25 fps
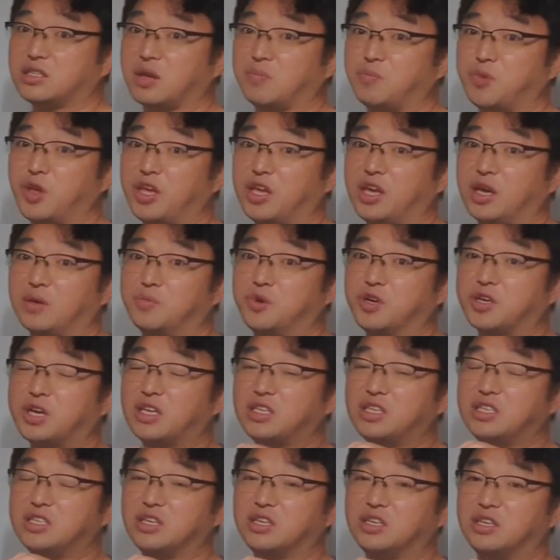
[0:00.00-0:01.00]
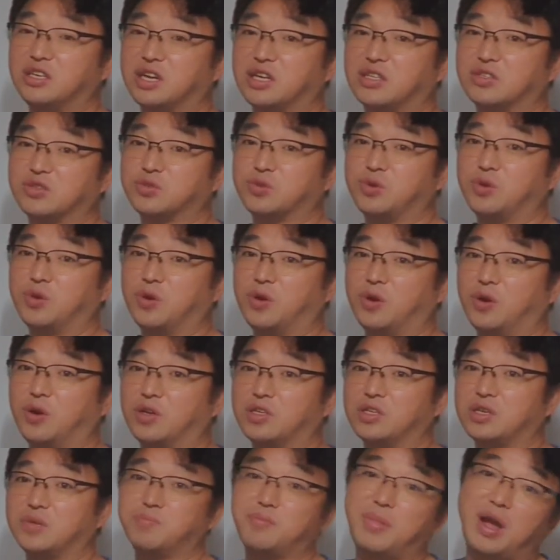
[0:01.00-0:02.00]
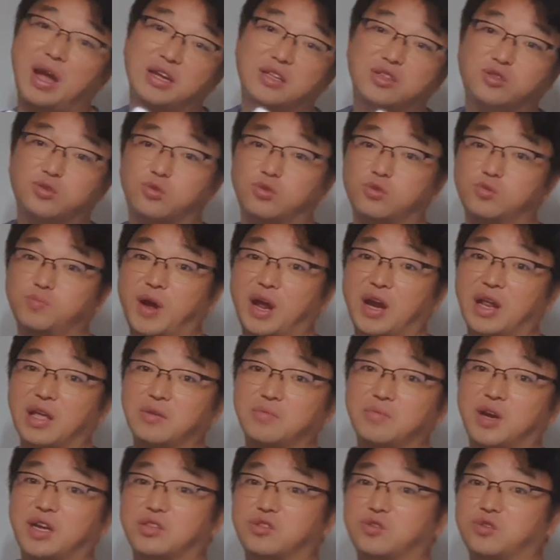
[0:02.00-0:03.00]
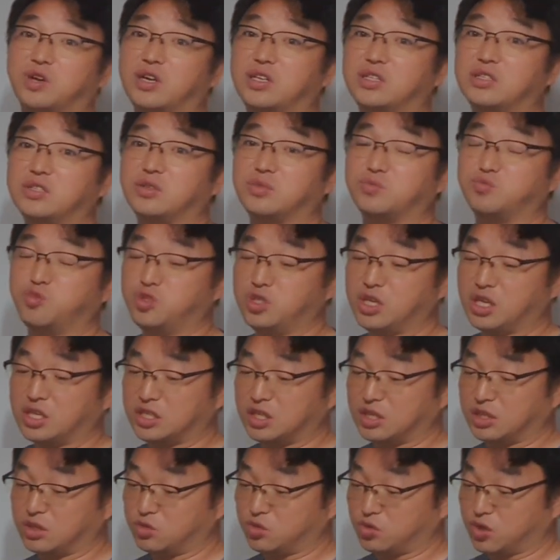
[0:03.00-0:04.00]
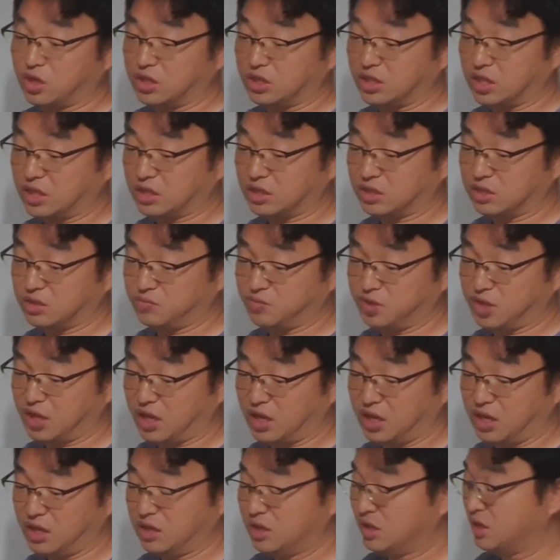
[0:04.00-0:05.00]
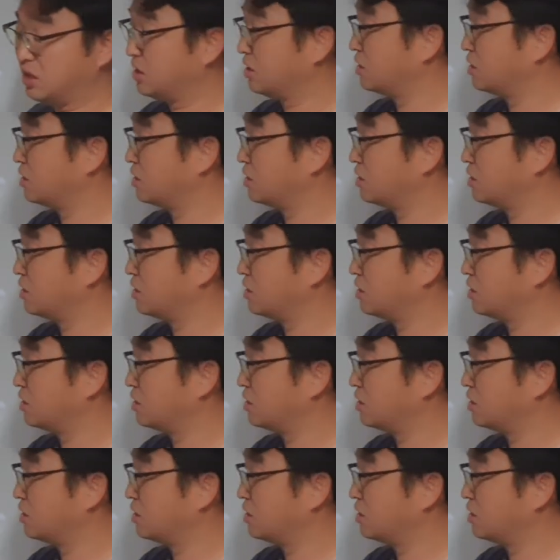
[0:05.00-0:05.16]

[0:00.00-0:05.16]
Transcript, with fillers: 개폐기가 먹같이 열려가지고 그냥 막 들어오는 바람이 막 들어와가지고 문제가 생길 수가 있다는 겁니다.